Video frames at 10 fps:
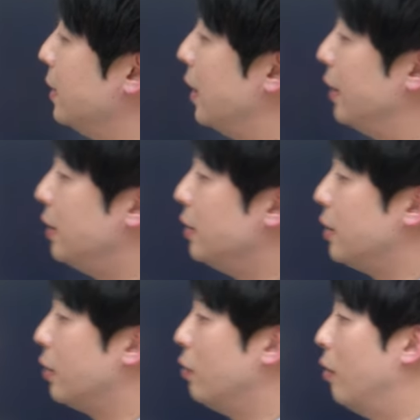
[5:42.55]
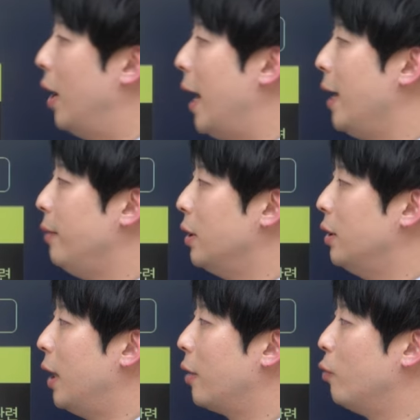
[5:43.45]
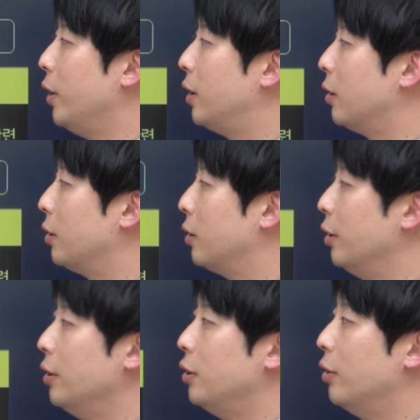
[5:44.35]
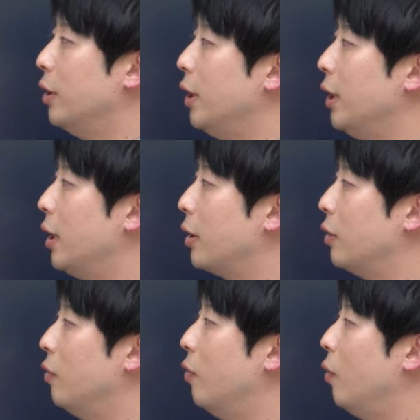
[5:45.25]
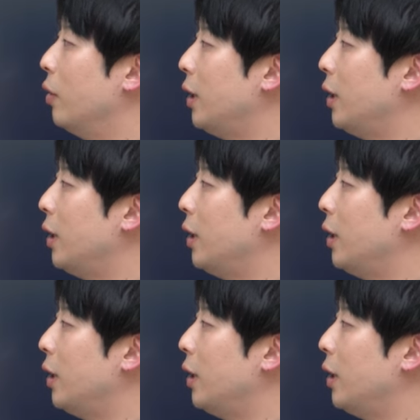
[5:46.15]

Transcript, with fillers: 자, 실제로 아이비를 하고 있었던 연세대학교